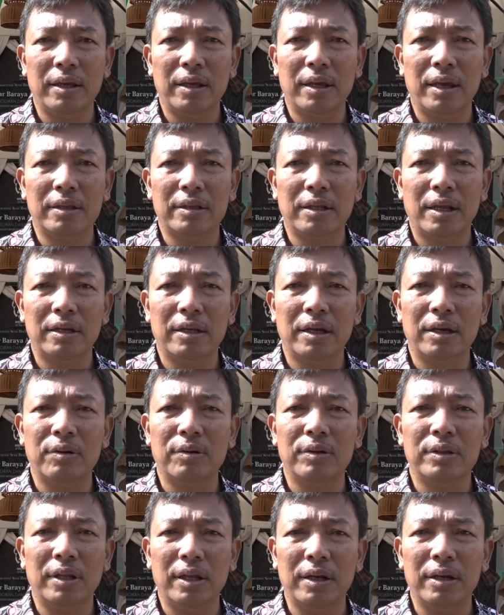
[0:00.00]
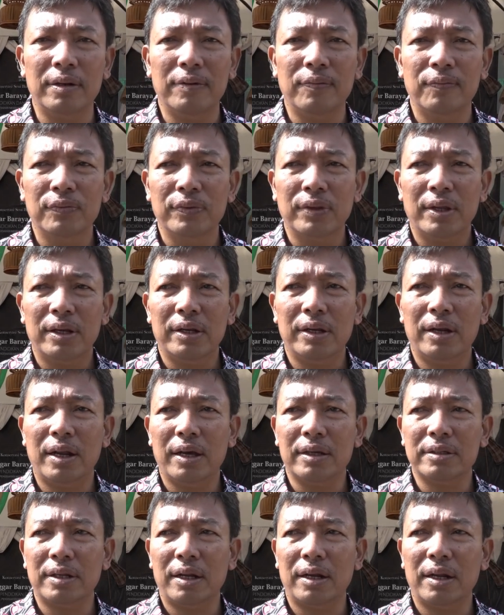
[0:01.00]
kegiatan yang rutin
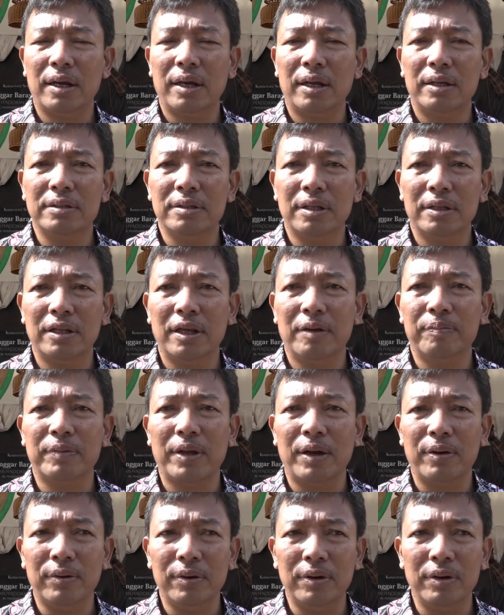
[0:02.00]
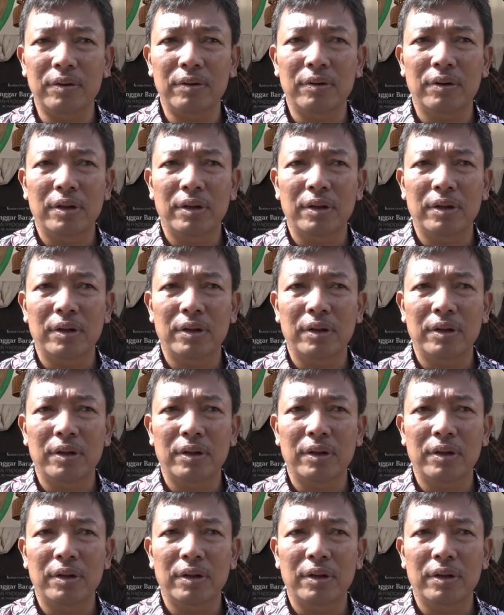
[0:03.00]
dilaksanakan setiap tahun